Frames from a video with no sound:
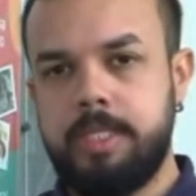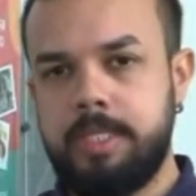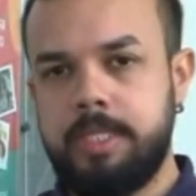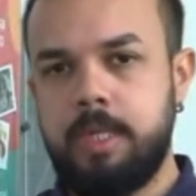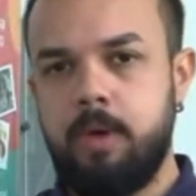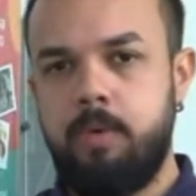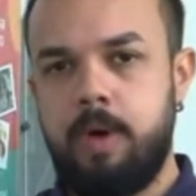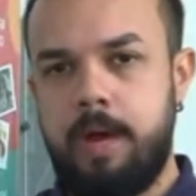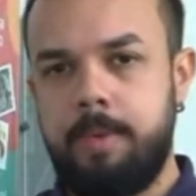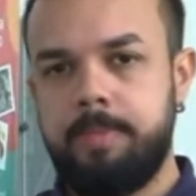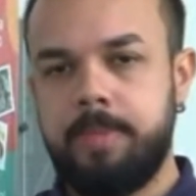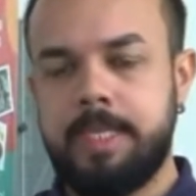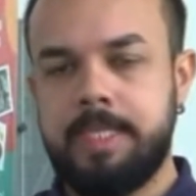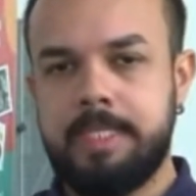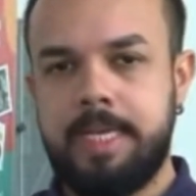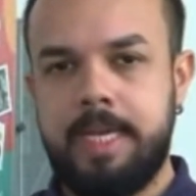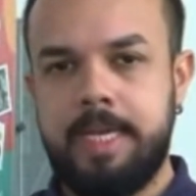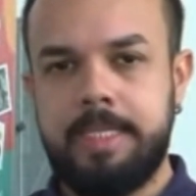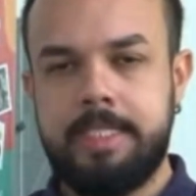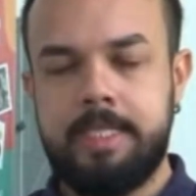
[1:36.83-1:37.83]
estão
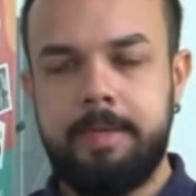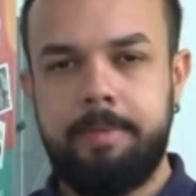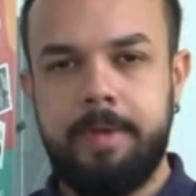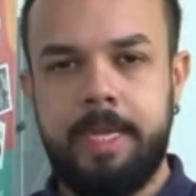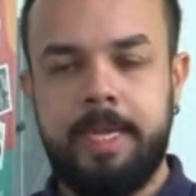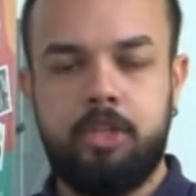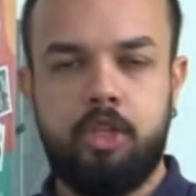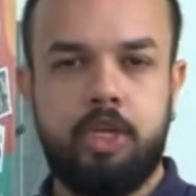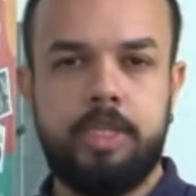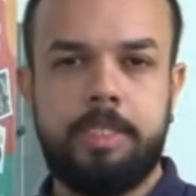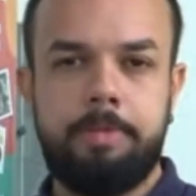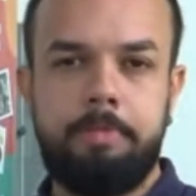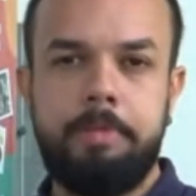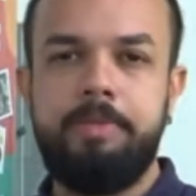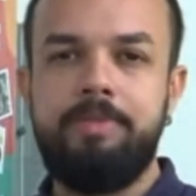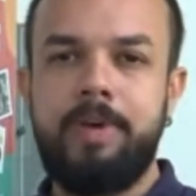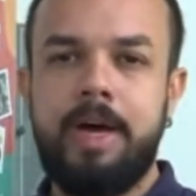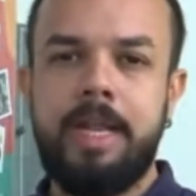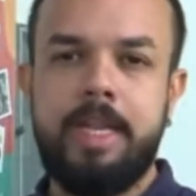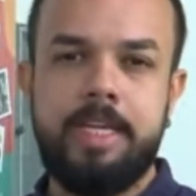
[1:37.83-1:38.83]
aptas a receber a dose
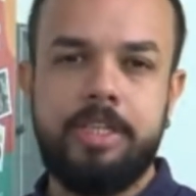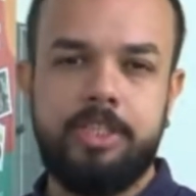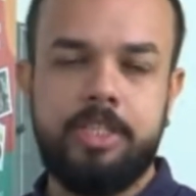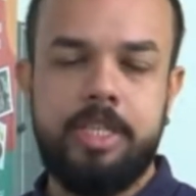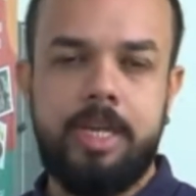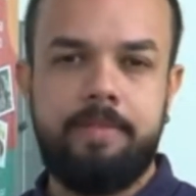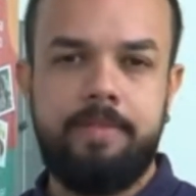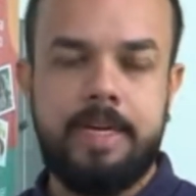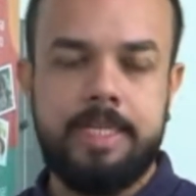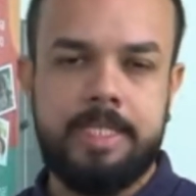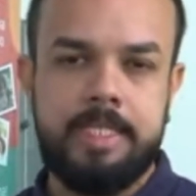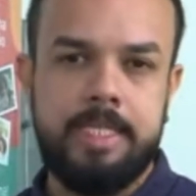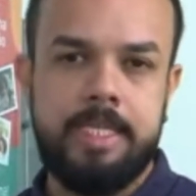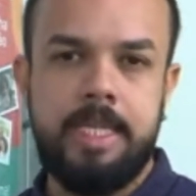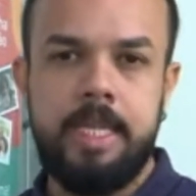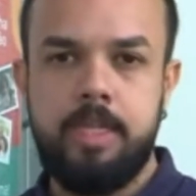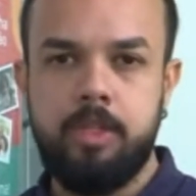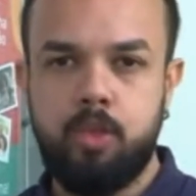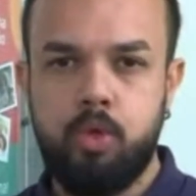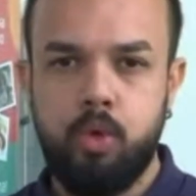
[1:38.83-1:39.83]
bivalente da
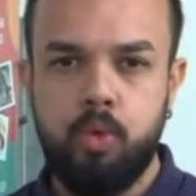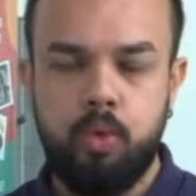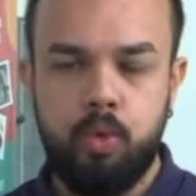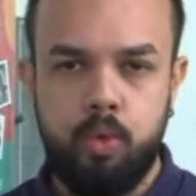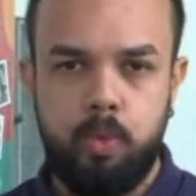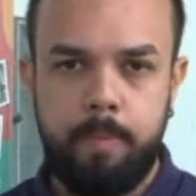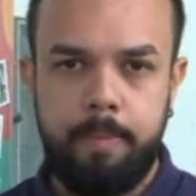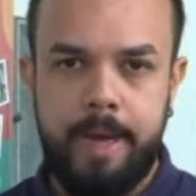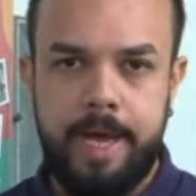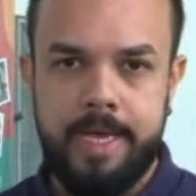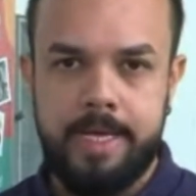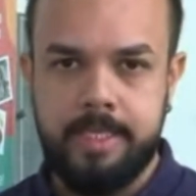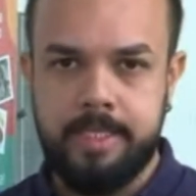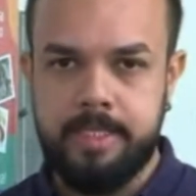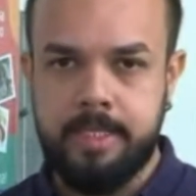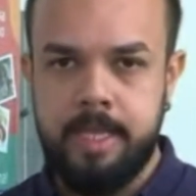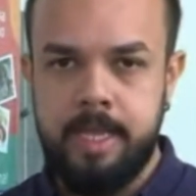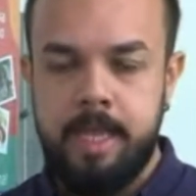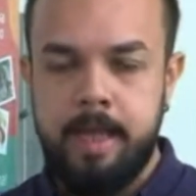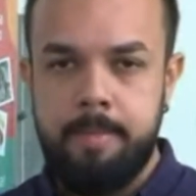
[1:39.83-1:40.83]
vacina em todo o
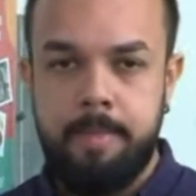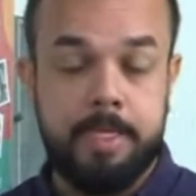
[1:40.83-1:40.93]
país.